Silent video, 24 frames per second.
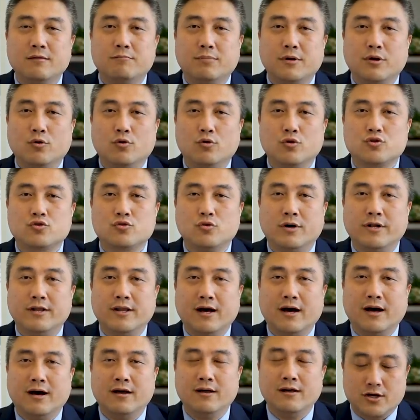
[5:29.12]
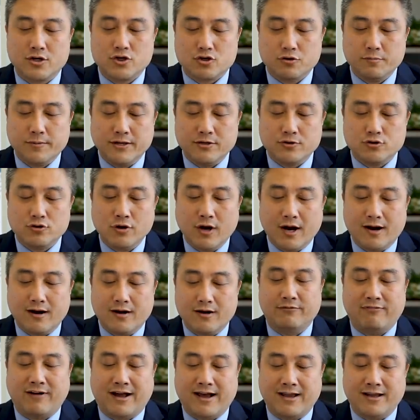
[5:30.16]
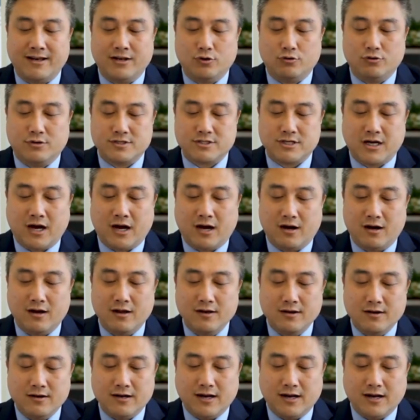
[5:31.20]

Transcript: 比如说呢，食品券发给你多少，